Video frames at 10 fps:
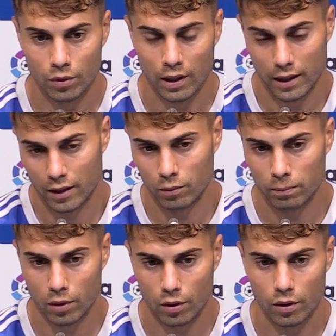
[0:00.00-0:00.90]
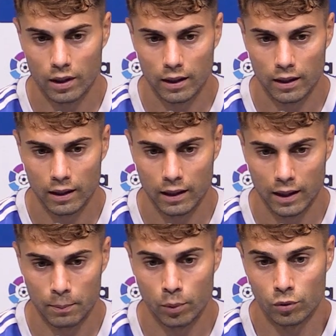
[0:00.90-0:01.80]
eh, poco
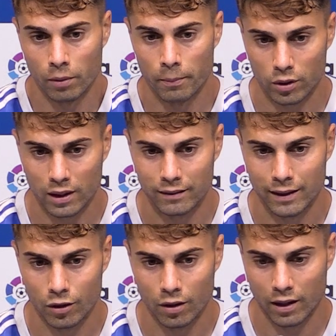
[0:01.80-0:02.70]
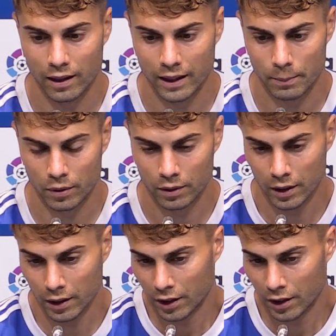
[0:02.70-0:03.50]
eh, el punto importante ¿no? del equipo.